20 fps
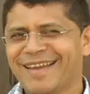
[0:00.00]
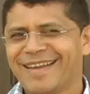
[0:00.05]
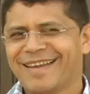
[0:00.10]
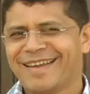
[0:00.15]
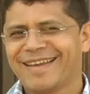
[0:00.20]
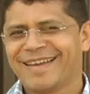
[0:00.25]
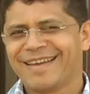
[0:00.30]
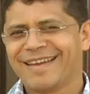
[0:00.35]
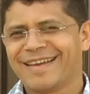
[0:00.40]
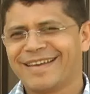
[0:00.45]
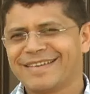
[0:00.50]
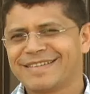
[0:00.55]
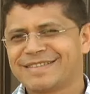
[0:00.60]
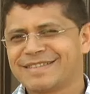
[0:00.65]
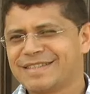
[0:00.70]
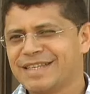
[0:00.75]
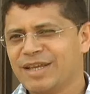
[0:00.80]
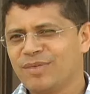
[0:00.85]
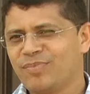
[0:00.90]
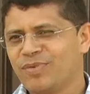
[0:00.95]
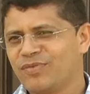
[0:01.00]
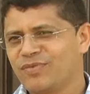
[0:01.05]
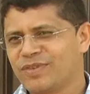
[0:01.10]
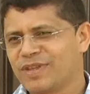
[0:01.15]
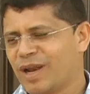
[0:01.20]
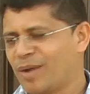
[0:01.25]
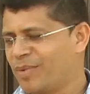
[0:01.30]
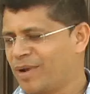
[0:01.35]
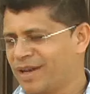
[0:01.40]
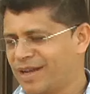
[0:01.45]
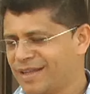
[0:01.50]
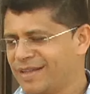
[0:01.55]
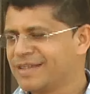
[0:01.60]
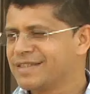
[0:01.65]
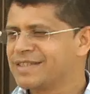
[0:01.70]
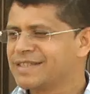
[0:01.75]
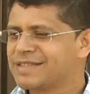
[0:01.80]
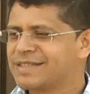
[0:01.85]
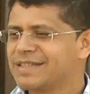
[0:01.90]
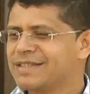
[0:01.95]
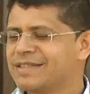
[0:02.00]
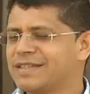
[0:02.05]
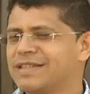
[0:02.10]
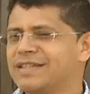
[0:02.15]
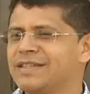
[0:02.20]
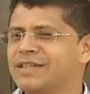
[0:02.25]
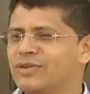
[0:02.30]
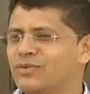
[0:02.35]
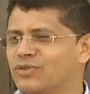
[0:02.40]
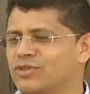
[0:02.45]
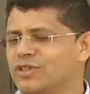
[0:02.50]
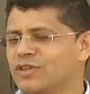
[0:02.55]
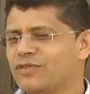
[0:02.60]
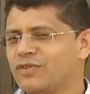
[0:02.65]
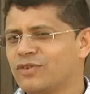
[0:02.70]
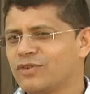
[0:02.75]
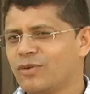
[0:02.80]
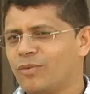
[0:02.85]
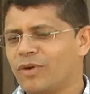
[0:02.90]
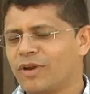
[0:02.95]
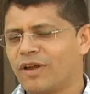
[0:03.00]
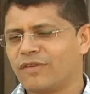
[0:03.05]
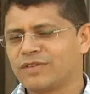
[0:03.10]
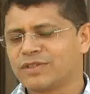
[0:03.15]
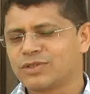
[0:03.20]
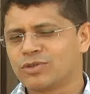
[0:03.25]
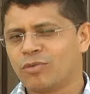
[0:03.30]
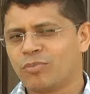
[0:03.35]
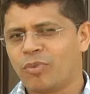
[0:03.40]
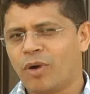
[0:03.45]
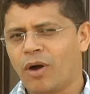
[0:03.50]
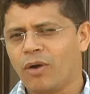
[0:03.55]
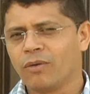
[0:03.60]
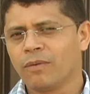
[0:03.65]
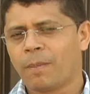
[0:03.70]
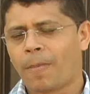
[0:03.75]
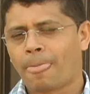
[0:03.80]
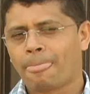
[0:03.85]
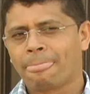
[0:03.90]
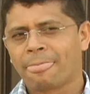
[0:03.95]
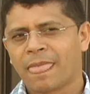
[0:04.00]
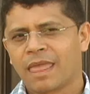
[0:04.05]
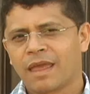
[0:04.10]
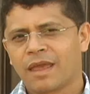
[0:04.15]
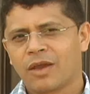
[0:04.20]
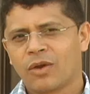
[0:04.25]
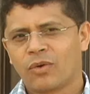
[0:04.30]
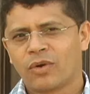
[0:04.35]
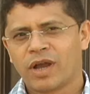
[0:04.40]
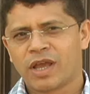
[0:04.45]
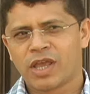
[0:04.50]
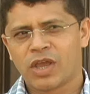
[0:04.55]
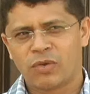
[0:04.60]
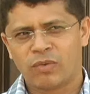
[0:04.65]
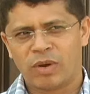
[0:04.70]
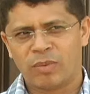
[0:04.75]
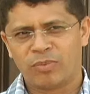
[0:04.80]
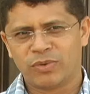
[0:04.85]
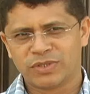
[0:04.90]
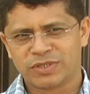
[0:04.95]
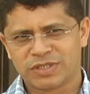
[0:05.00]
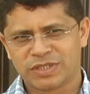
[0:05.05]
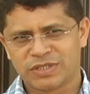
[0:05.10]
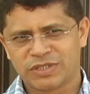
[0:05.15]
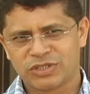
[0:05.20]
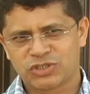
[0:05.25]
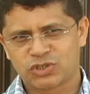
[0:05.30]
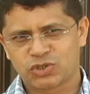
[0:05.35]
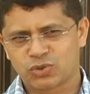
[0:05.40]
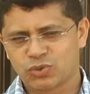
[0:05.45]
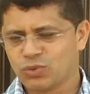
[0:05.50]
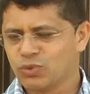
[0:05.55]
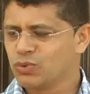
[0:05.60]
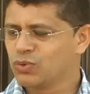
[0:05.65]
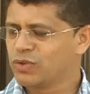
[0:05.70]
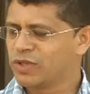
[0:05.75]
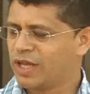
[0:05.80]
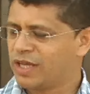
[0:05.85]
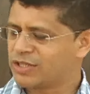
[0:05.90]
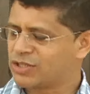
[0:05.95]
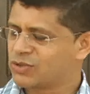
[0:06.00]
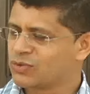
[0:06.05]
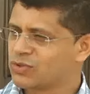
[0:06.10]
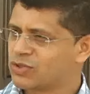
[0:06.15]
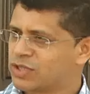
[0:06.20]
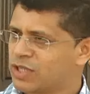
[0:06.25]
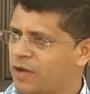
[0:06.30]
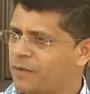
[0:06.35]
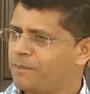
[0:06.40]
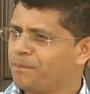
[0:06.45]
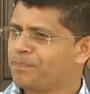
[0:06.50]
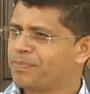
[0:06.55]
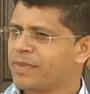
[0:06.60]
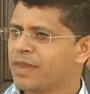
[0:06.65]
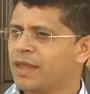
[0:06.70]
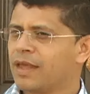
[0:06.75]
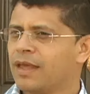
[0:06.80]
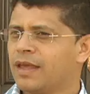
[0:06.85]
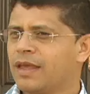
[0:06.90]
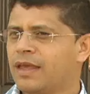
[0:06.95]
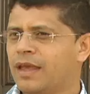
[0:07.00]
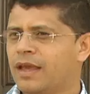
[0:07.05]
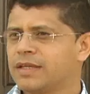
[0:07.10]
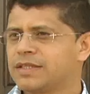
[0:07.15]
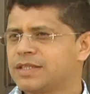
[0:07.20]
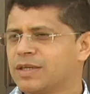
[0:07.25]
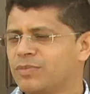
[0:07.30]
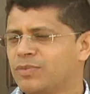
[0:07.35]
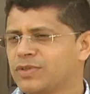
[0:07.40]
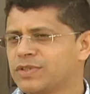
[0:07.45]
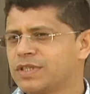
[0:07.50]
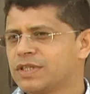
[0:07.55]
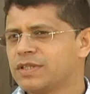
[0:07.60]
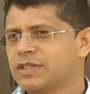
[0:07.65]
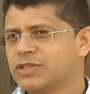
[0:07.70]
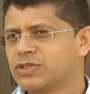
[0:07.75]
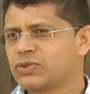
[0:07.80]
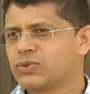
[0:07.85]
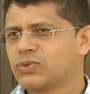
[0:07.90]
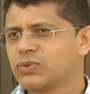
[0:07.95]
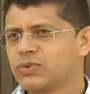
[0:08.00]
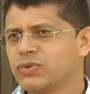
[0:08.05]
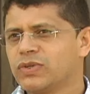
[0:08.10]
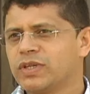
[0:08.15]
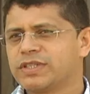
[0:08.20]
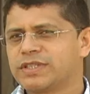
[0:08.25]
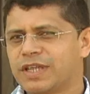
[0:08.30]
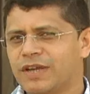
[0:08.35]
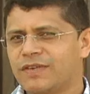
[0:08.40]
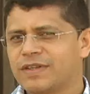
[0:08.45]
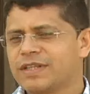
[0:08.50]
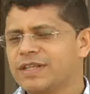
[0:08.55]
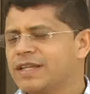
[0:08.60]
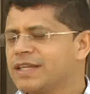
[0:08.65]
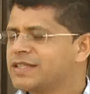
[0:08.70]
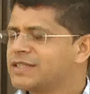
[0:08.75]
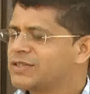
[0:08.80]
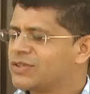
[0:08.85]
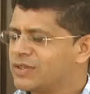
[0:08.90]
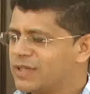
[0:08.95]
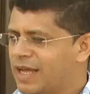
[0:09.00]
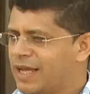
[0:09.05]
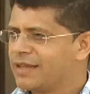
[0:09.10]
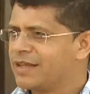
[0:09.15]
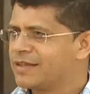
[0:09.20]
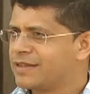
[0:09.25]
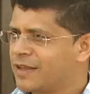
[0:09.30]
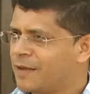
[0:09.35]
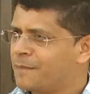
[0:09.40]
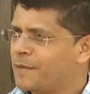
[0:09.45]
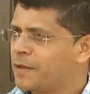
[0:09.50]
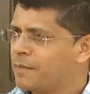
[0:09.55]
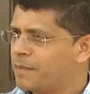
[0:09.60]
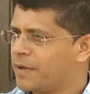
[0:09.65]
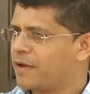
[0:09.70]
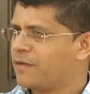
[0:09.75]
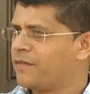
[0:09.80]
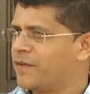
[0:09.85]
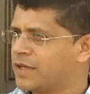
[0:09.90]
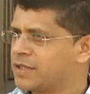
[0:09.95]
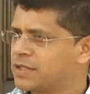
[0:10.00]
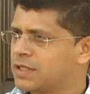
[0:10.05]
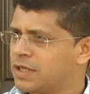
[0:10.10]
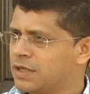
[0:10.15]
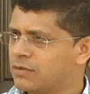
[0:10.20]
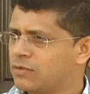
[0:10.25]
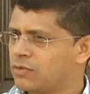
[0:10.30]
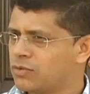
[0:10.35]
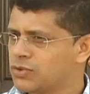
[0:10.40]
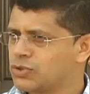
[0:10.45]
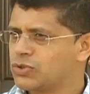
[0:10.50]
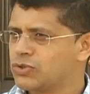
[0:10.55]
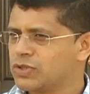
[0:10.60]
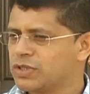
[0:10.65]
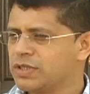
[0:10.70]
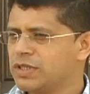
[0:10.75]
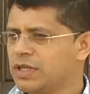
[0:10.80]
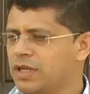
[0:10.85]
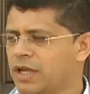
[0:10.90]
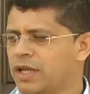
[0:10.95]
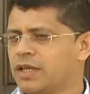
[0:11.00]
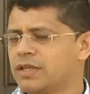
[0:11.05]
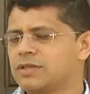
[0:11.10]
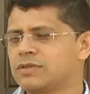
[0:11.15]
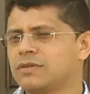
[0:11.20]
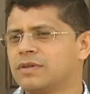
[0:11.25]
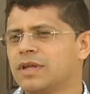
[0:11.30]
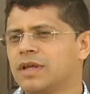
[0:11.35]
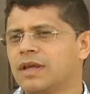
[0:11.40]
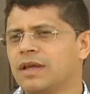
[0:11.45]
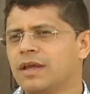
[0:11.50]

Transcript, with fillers: É, sempre trabalhei nesse sentido. Inclusive, quando eu morava em São Paulo, eu ganhei uma bolsa de estudo na Assunção e essa bolsa de estudo estava direcionada também para fazer o curso de Direito.